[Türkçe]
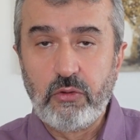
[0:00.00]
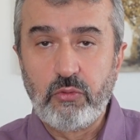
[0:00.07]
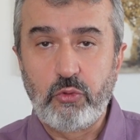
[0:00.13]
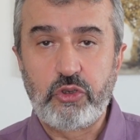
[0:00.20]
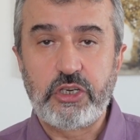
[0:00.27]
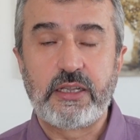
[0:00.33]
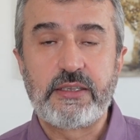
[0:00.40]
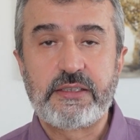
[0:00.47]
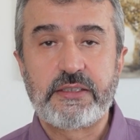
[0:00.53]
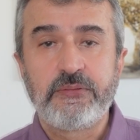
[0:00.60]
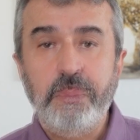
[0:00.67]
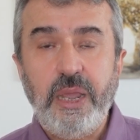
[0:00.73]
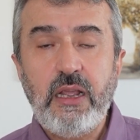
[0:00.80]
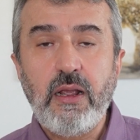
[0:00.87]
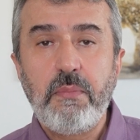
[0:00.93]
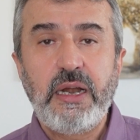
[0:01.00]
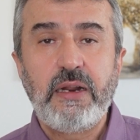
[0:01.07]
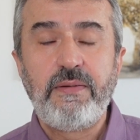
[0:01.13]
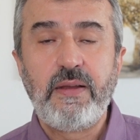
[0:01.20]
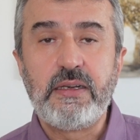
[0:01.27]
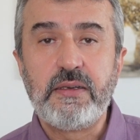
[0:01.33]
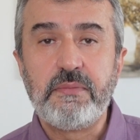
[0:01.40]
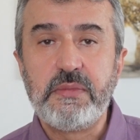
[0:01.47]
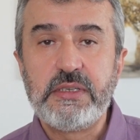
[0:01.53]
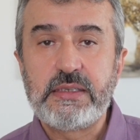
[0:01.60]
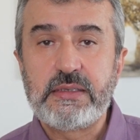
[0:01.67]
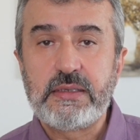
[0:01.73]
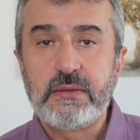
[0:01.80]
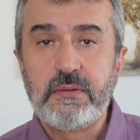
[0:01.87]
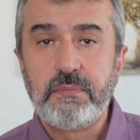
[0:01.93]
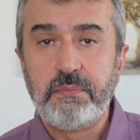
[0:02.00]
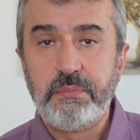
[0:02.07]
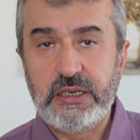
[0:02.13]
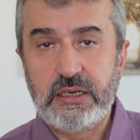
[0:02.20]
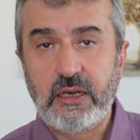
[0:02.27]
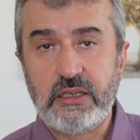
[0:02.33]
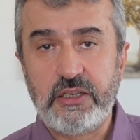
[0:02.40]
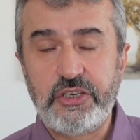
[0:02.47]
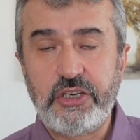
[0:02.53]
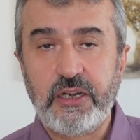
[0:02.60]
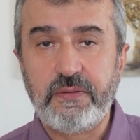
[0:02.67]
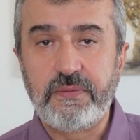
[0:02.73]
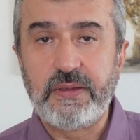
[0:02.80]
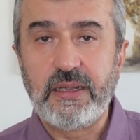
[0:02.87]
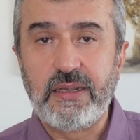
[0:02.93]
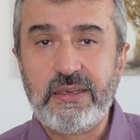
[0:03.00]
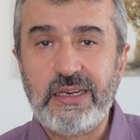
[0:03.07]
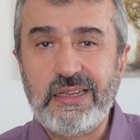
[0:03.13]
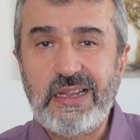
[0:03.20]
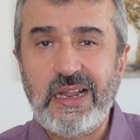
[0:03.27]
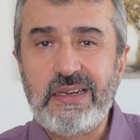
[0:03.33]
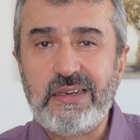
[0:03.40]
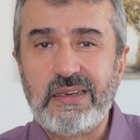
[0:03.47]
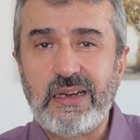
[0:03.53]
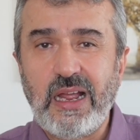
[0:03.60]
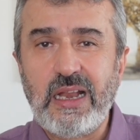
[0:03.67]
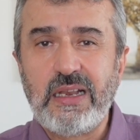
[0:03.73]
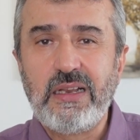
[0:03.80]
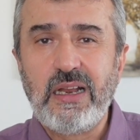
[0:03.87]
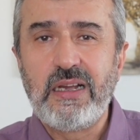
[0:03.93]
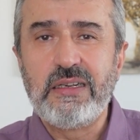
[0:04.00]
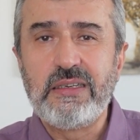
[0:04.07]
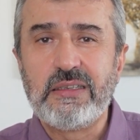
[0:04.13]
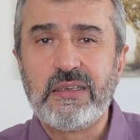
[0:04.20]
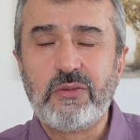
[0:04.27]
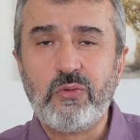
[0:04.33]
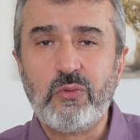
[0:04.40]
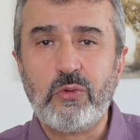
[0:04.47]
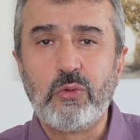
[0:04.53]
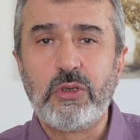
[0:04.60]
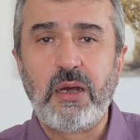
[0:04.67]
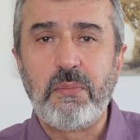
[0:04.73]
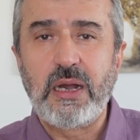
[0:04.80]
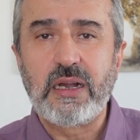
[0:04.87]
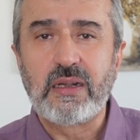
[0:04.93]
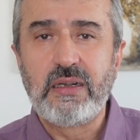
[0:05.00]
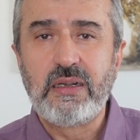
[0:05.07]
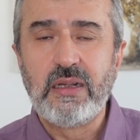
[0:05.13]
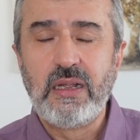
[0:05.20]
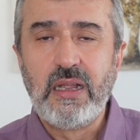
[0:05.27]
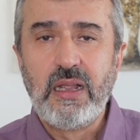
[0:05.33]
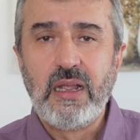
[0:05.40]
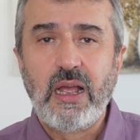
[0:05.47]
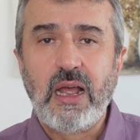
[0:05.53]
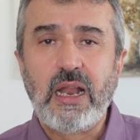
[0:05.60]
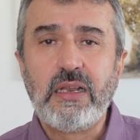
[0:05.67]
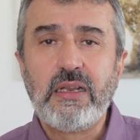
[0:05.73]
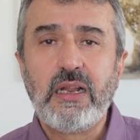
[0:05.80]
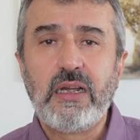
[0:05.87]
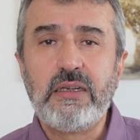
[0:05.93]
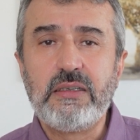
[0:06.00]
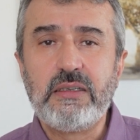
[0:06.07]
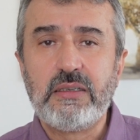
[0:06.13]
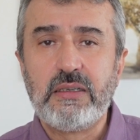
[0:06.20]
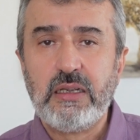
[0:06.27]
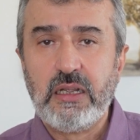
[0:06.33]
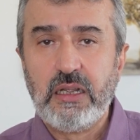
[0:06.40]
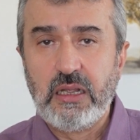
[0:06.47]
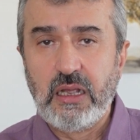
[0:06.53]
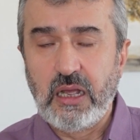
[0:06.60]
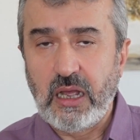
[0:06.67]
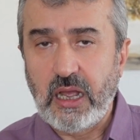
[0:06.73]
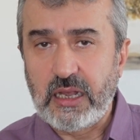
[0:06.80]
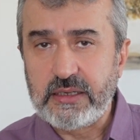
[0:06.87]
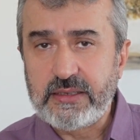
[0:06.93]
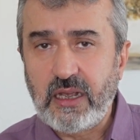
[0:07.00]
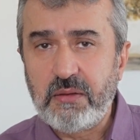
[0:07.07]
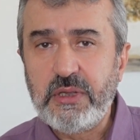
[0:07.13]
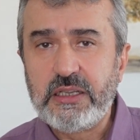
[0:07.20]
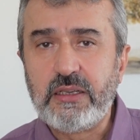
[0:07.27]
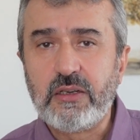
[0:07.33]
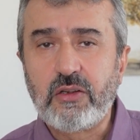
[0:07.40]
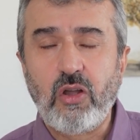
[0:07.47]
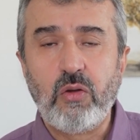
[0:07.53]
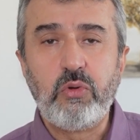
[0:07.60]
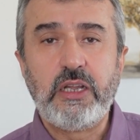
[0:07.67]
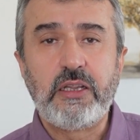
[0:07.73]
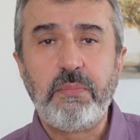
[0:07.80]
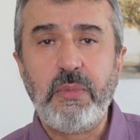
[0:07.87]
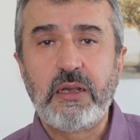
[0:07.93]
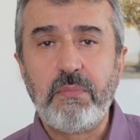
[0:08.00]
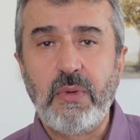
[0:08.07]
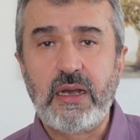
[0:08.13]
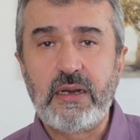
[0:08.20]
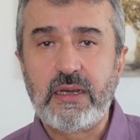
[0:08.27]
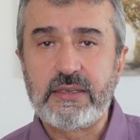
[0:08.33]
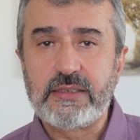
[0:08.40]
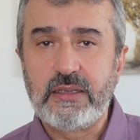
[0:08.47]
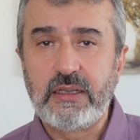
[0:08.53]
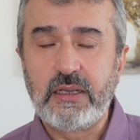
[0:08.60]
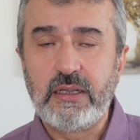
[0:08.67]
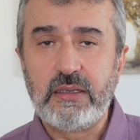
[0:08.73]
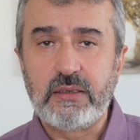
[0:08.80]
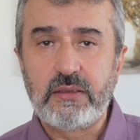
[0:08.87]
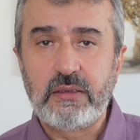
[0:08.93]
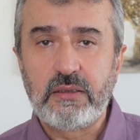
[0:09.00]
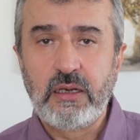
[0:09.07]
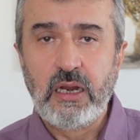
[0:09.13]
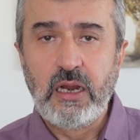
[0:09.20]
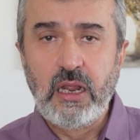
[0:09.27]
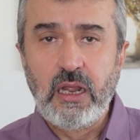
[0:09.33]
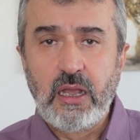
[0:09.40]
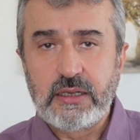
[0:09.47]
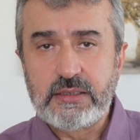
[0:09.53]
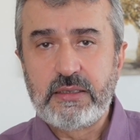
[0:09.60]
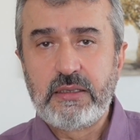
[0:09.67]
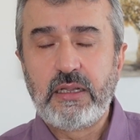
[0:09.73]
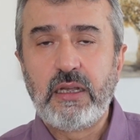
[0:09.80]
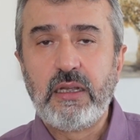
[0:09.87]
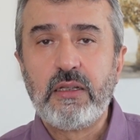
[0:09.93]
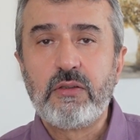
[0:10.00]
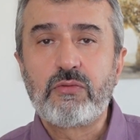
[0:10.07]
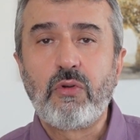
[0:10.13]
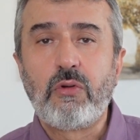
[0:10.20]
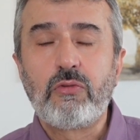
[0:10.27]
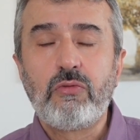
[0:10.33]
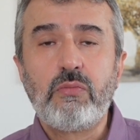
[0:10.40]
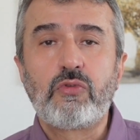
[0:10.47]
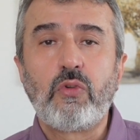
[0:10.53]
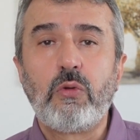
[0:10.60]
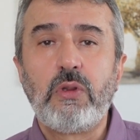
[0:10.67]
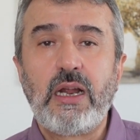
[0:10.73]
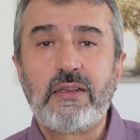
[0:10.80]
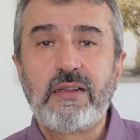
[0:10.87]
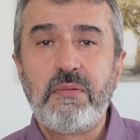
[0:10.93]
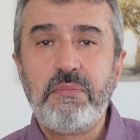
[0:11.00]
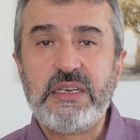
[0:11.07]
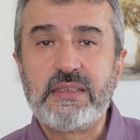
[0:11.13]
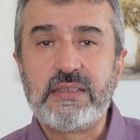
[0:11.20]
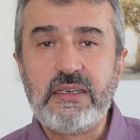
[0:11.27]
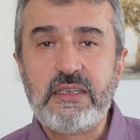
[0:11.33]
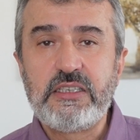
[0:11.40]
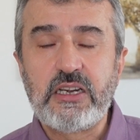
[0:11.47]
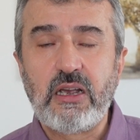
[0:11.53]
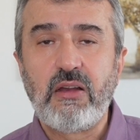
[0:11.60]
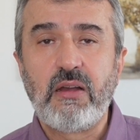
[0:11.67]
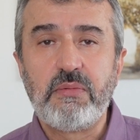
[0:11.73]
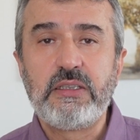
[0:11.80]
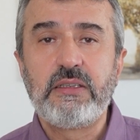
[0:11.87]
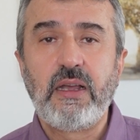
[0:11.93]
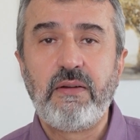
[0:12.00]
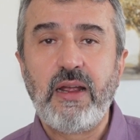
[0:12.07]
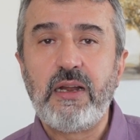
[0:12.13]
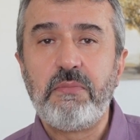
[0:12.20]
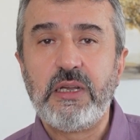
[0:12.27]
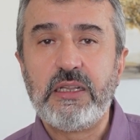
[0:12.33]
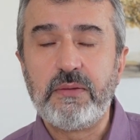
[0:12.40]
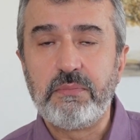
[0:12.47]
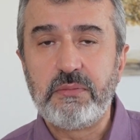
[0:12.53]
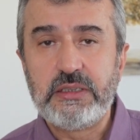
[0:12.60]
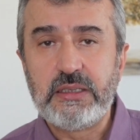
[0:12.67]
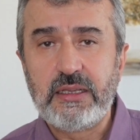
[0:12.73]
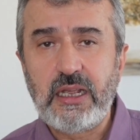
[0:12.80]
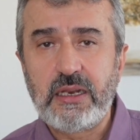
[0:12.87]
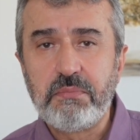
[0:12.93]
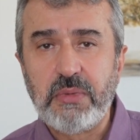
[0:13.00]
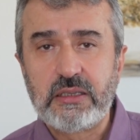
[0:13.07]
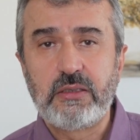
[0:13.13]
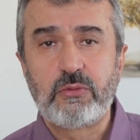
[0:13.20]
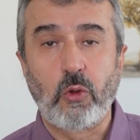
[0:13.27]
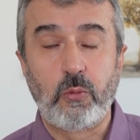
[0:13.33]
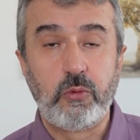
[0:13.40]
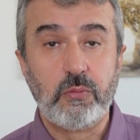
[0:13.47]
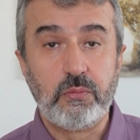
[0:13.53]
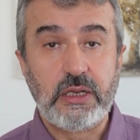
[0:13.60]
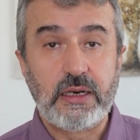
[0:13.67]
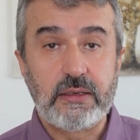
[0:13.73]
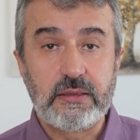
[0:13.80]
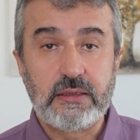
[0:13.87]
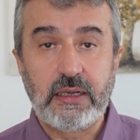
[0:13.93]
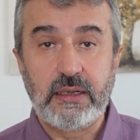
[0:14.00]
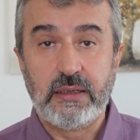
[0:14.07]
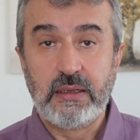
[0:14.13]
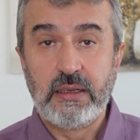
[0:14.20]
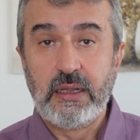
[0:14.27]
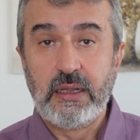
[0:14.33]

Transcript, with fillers: kuşatsın. Peygamber Efendimiz bir hadis-i şerifte neden Allah'ı ululamak, Allah'ı azametini kabul etmek manasına gelir? Aslında sorduğum sorulardan birisinin cevabını da vermedim. Neden Batı toplumlarında